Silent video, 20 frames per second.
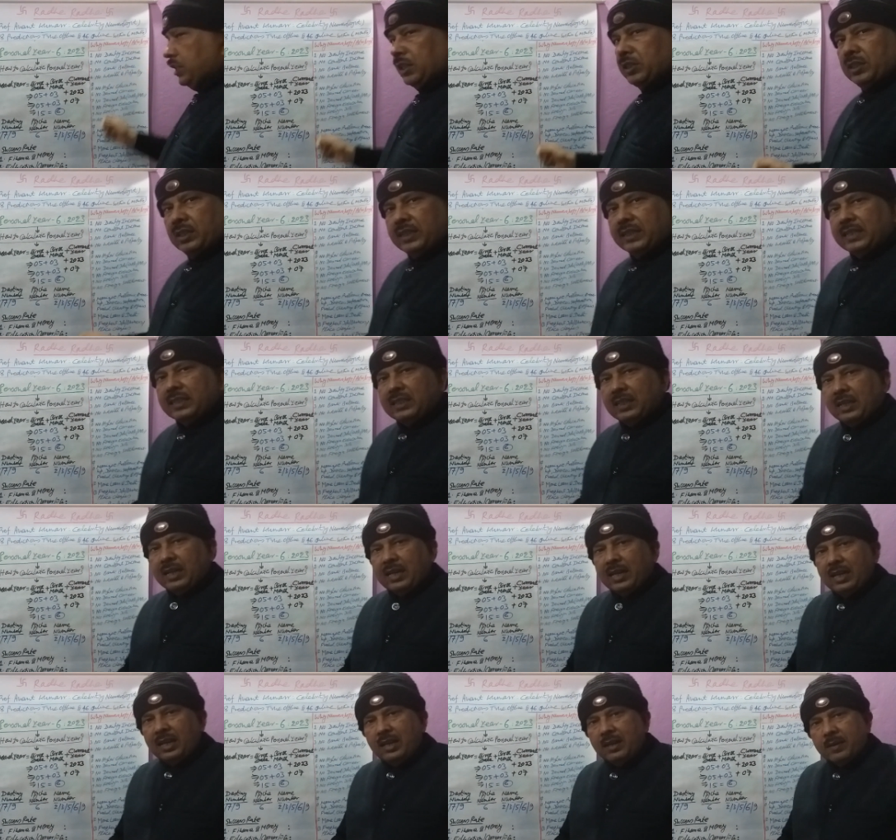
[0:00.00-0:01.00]
छतरी की तरह
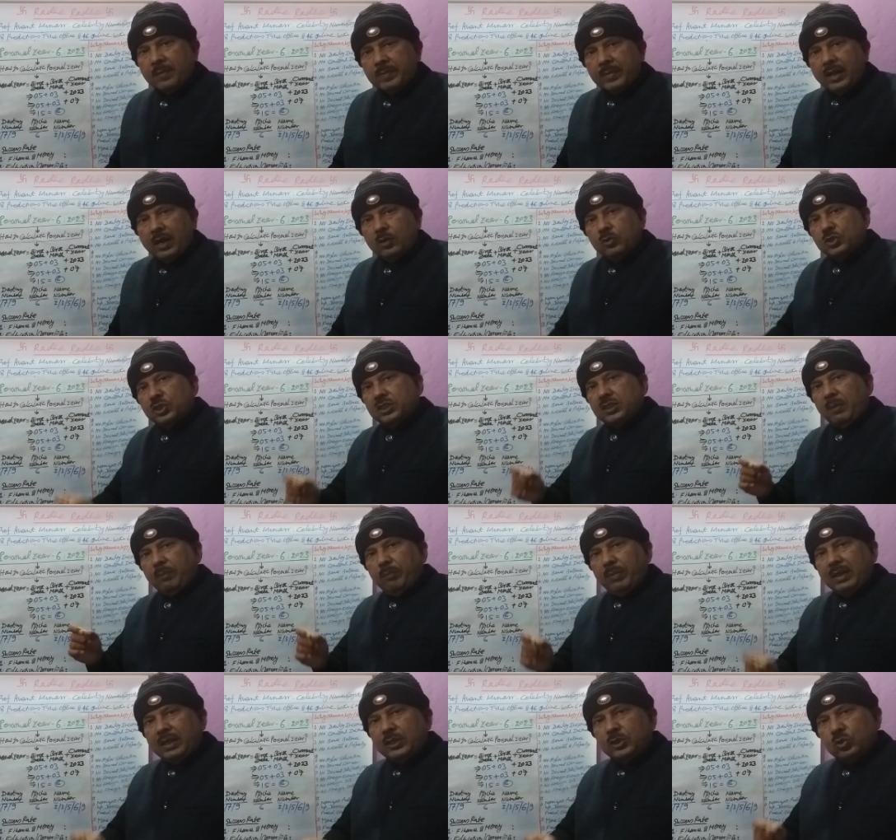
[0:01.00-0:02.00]
है उस
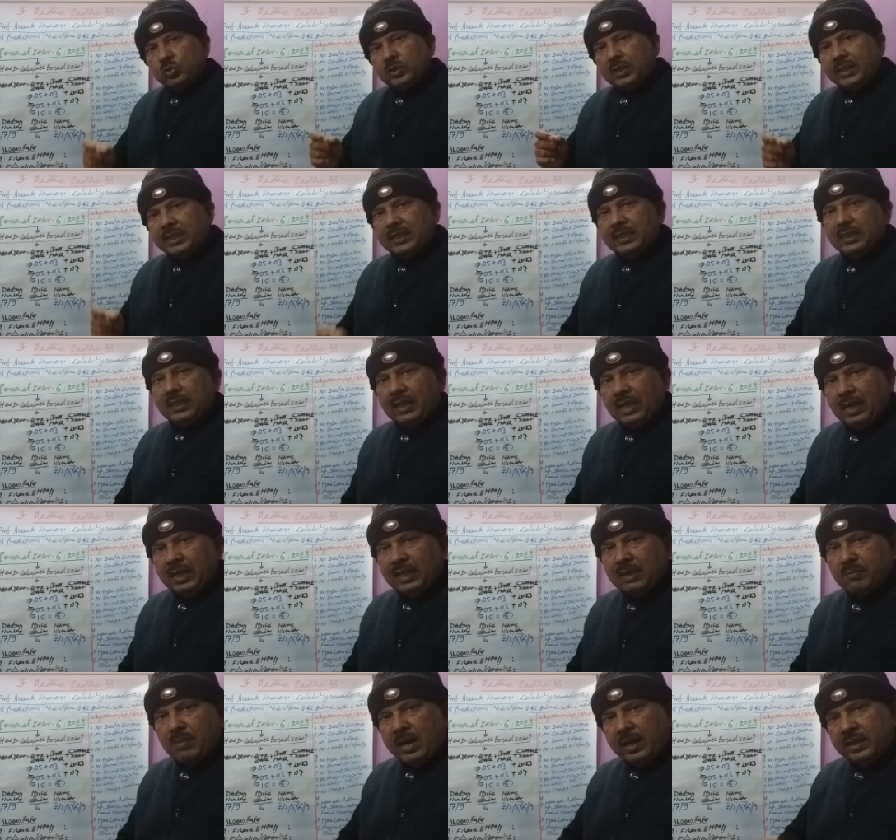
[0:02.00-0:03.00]
चप्पल या जूते की तरह
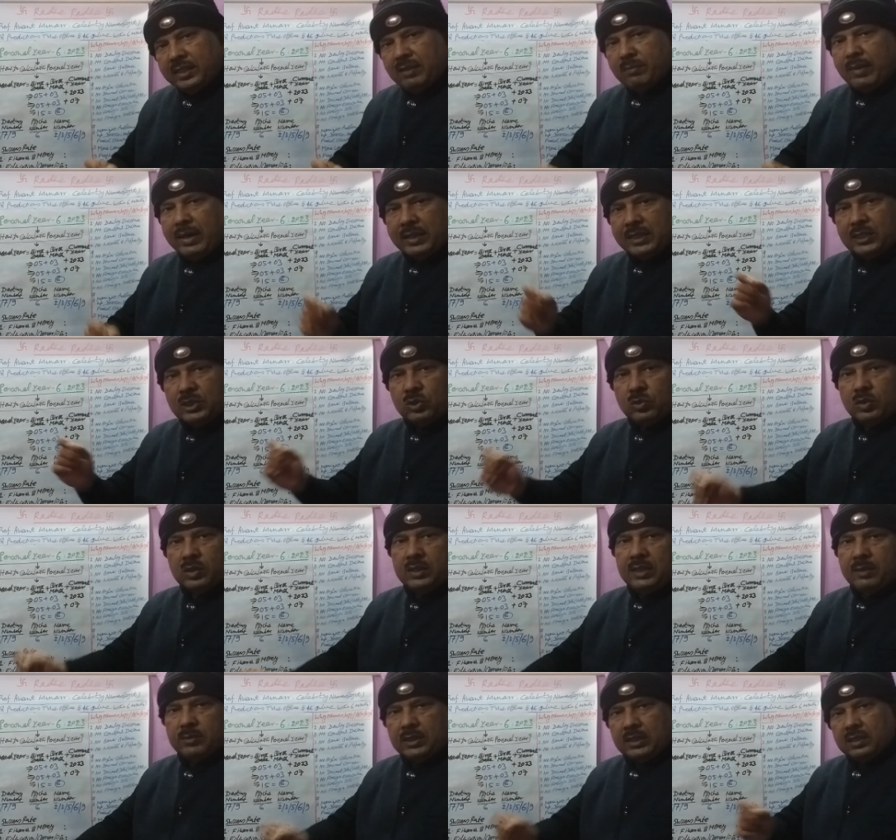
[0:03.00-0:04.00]
है मान लीजिए बारिश हो
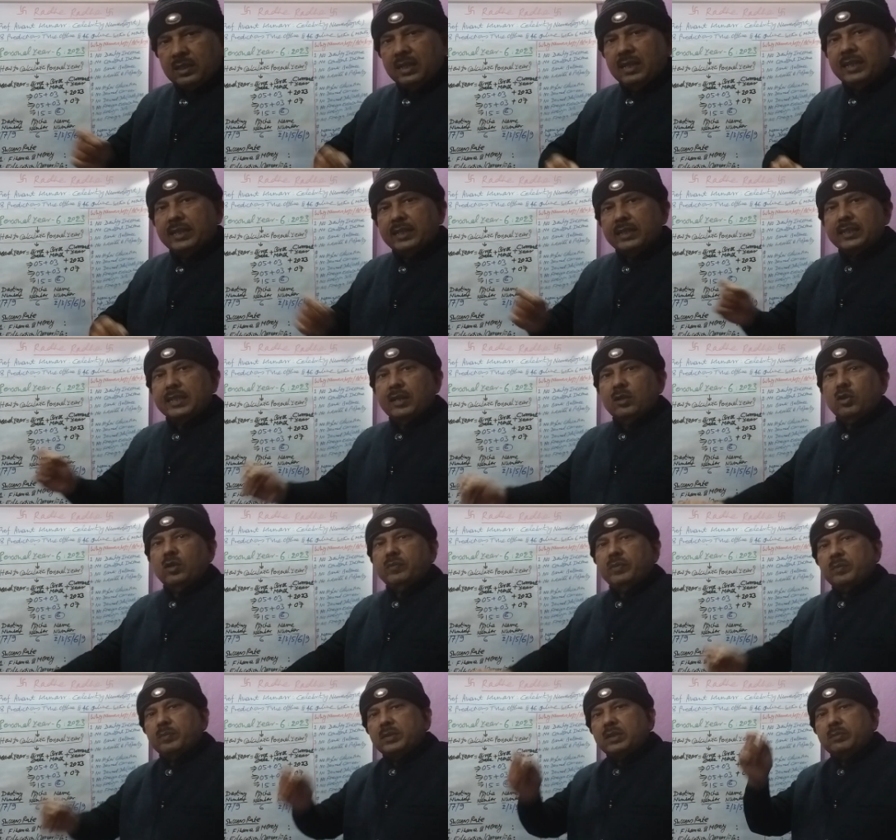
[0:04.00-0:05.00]
रही है छतरी लेकर निकलोगे
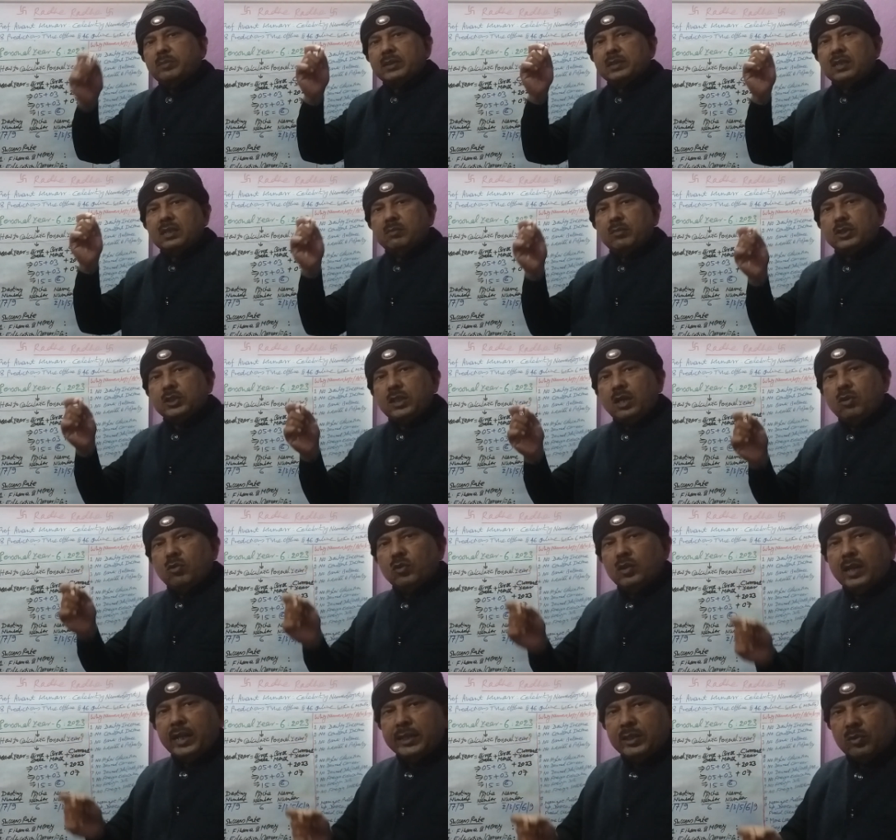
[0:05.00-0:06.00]
फिफ्टी परसेंट बचाव
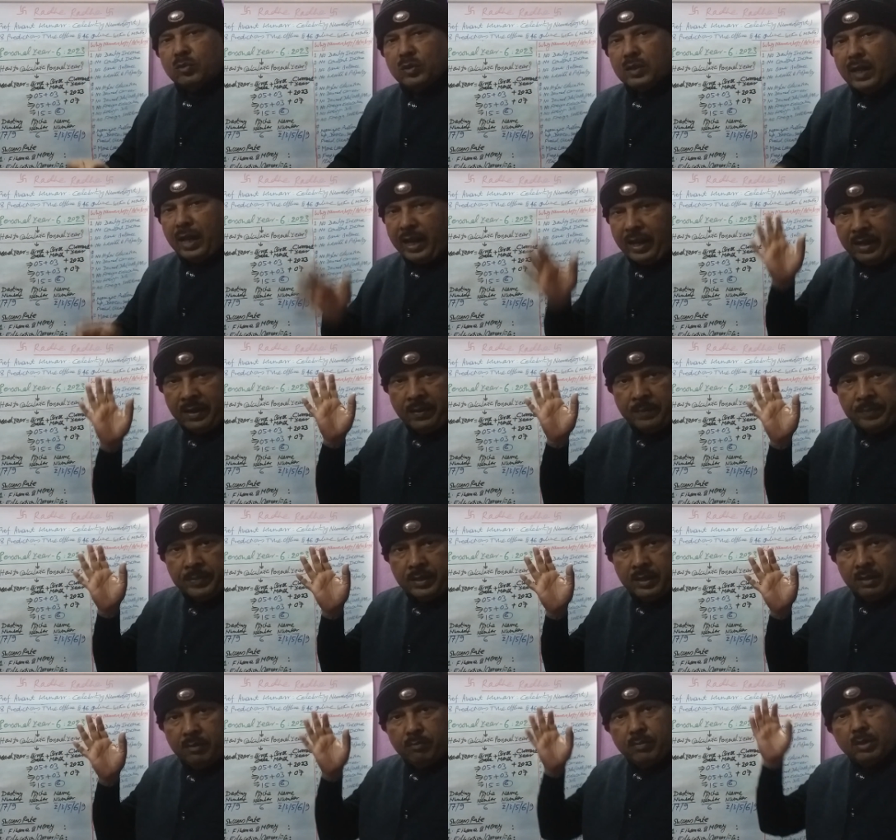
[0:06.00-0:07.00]
होना ही होना है
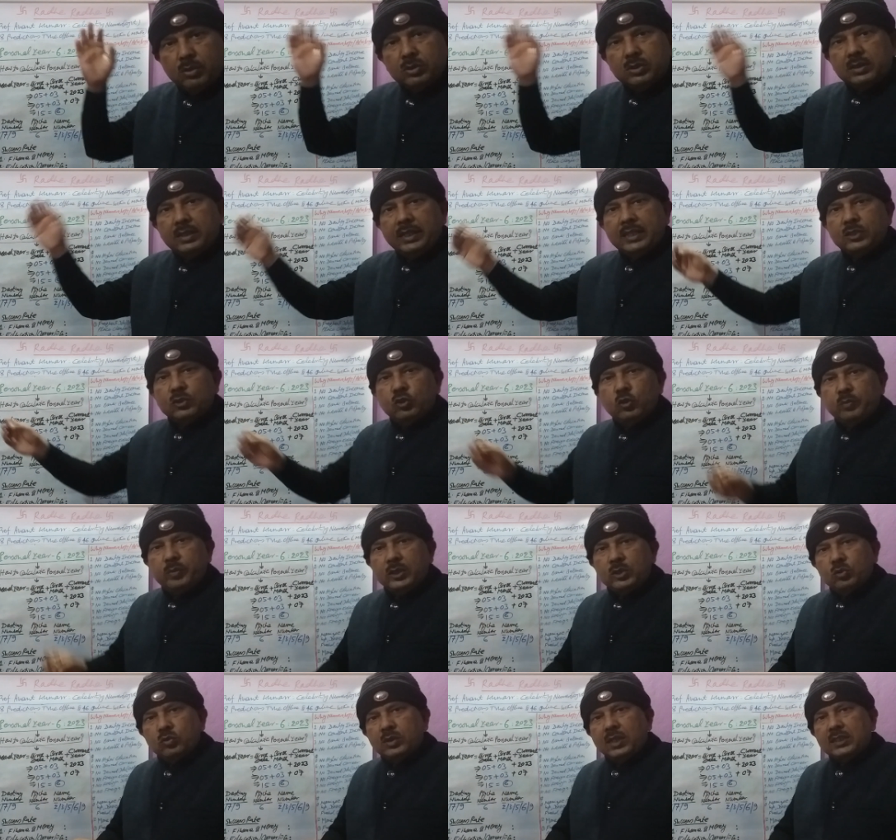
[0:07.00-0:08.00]
बहुत तेज धूप है
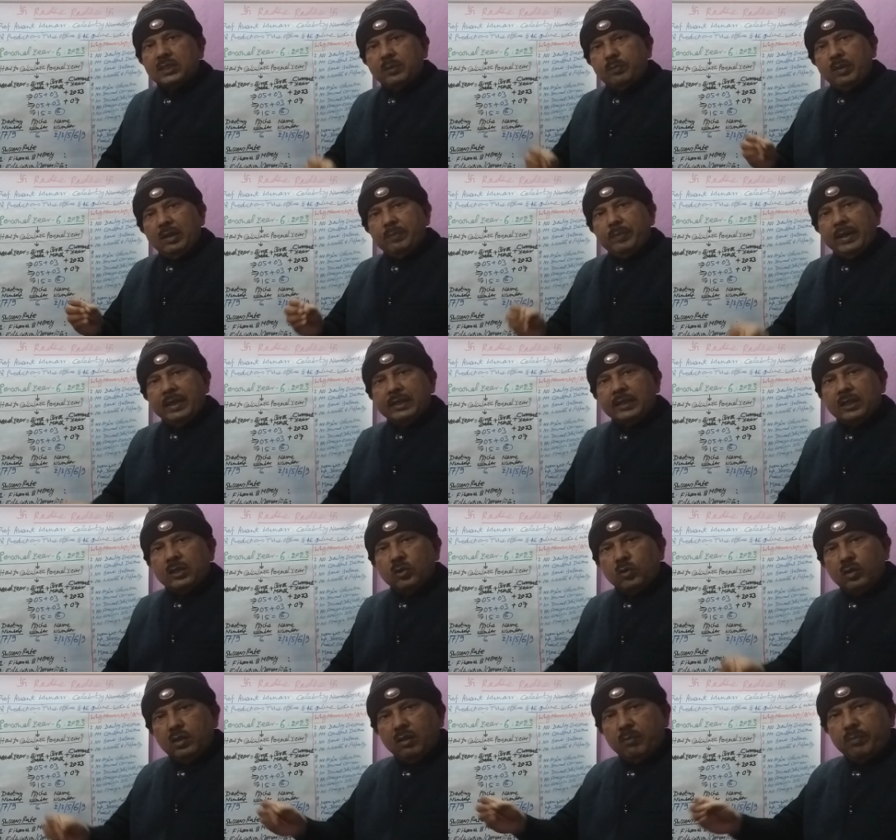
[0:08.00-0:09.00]
जूता चप्पल पहन कर
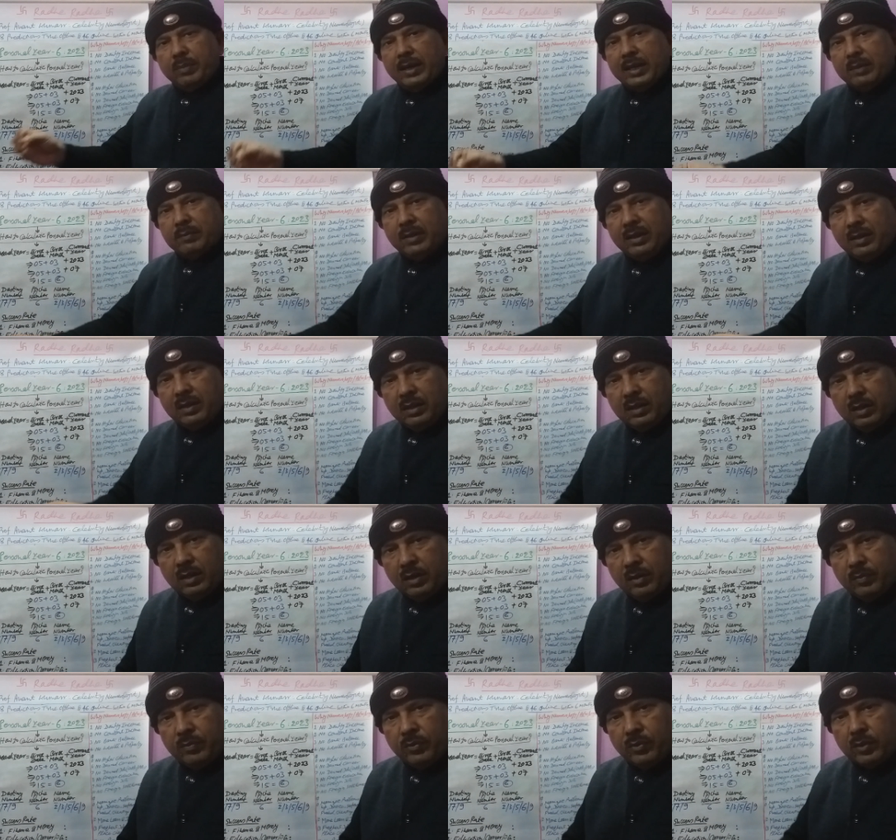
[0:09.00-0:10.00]
निकलोगे पैर में
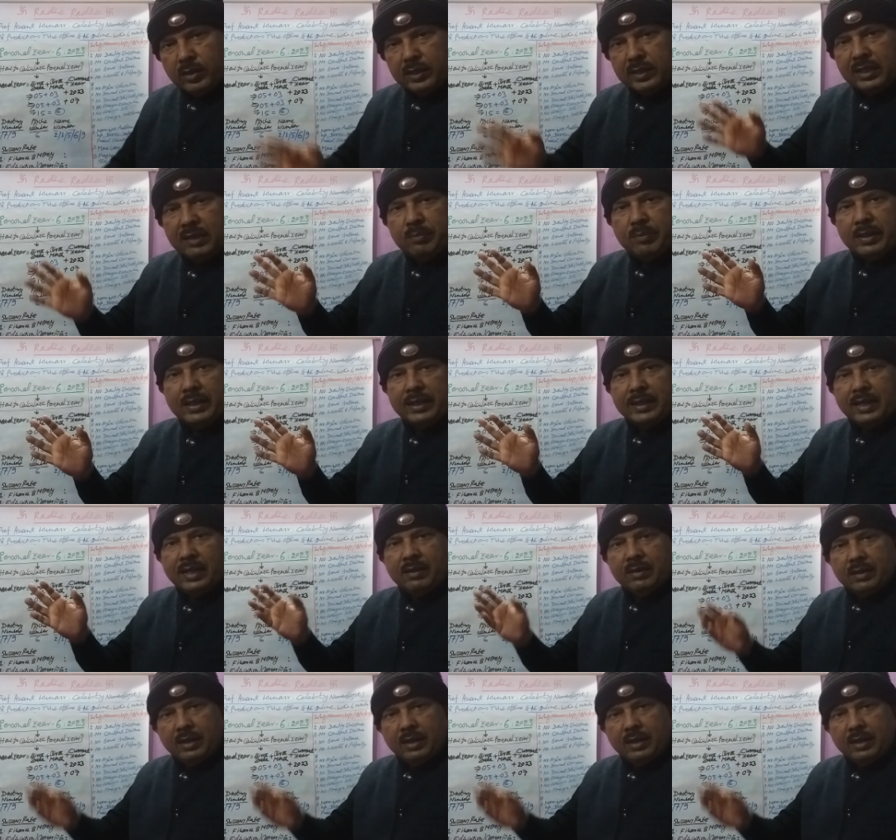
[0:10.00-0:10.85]
फोड़े नहीं पड़ेंगे